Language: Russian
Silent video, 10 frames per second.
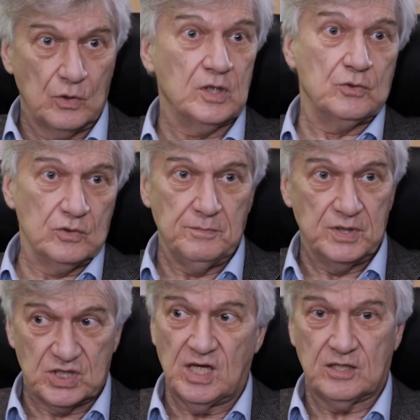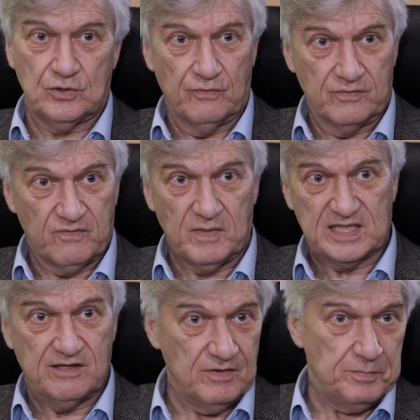кто оттуда бежал, кто вот в
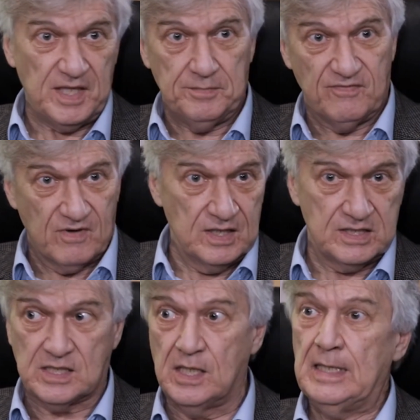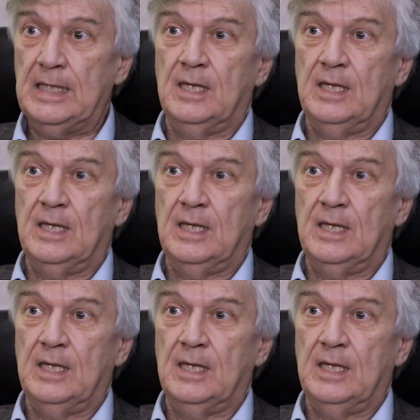Москве перебивался